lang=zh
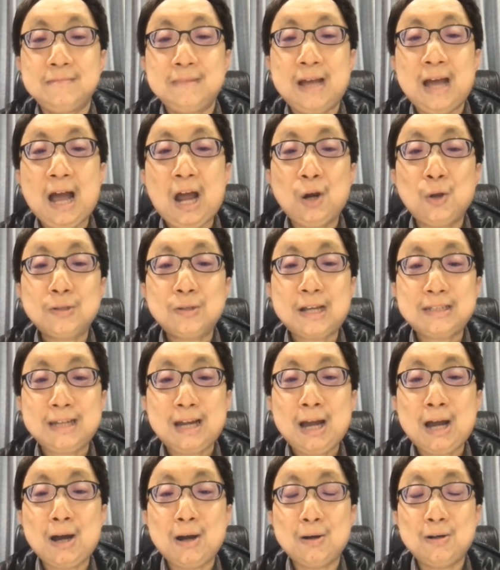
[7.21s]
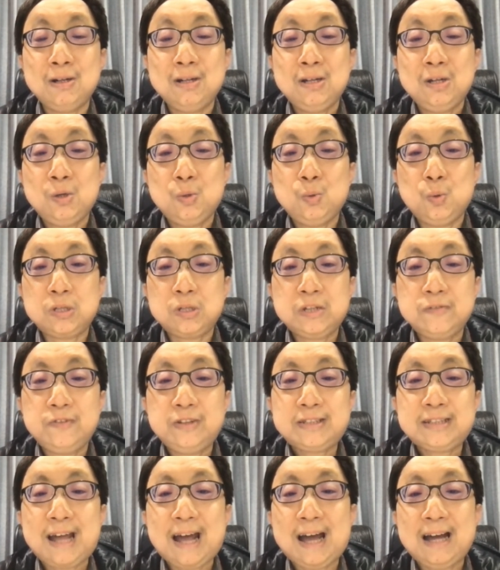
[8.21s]
Hello，大家好，我是
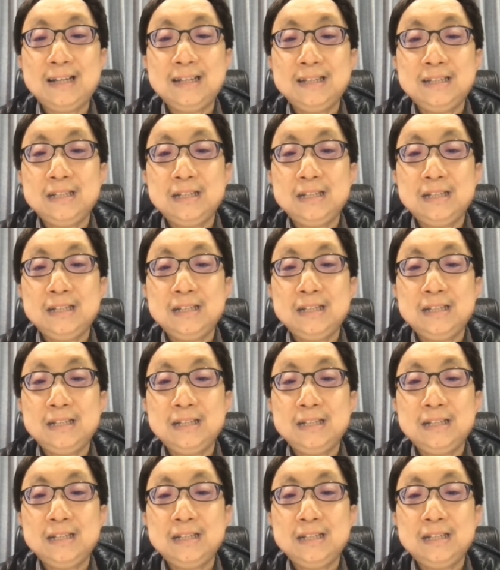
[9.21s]
Vista，